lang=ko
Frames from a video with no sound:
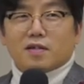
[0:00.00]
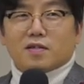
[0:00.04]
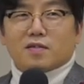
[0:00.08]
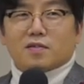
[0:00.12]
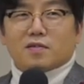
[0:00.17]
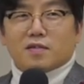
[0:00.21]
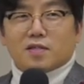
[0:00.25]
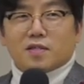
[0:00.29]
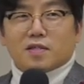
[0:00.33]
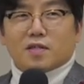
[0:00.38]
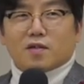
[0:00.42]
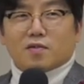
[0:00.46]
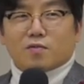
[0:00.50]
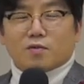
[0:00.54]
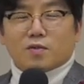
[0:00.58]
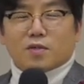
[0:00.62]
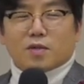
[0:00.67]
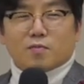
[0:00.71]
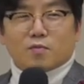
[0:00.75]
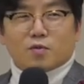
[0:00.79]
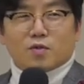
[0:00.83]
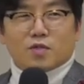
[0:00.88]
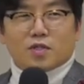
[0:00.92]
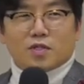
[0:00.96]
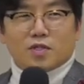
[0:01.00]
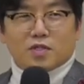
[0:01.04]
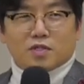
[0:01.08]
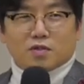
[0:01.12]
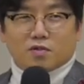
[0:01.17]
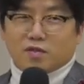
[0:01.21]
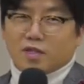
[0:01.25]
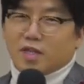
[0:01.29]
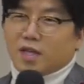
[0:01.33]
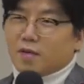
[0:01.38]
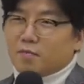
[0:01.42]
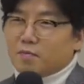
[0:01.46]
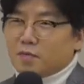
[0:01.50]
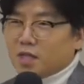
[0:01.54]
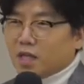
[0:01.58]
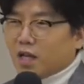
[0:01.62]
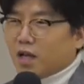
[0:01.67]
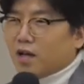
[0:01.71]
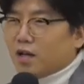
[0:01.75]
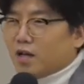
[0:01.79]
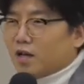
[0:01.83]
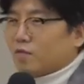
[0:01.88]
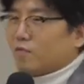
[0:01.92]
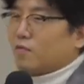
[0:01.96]
그래서 이제 고삼 교실
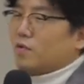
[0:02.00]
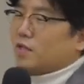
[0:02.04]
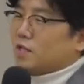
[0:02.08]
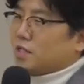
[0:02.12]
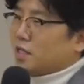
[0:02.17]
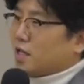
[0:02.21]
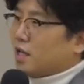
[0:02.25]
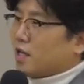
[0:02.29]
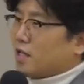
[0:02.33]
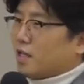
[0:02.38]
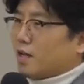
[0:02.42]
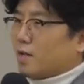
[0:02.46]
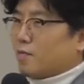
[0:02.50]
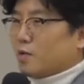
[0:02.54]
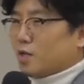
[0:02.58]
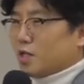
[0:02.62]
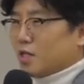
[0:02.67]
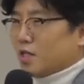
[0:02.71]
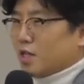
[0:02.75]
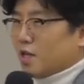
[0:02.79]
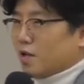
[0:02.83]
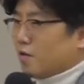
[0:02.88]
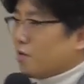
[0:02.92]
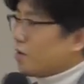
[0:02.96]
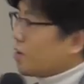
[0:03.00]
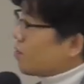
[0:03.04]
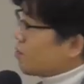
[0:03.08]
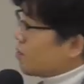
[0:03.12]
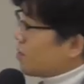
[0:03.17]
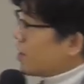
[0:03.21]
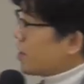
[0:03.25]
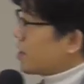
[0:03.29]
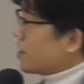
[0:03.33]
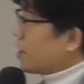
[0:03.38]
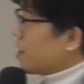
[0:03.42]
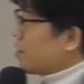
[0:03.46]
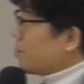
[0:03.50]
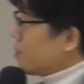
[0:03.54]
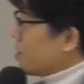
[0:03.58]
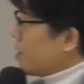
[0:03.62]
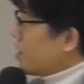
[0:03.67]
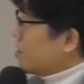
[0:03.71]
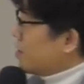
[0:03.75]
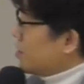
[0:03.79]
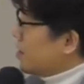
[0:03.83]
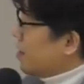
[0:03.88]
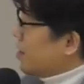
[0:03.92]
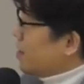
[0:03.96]
정리합니다 라고 책 갖다 버리세요 라고 이야기를
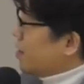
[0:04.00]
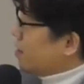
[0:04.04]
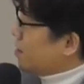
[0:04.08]
하면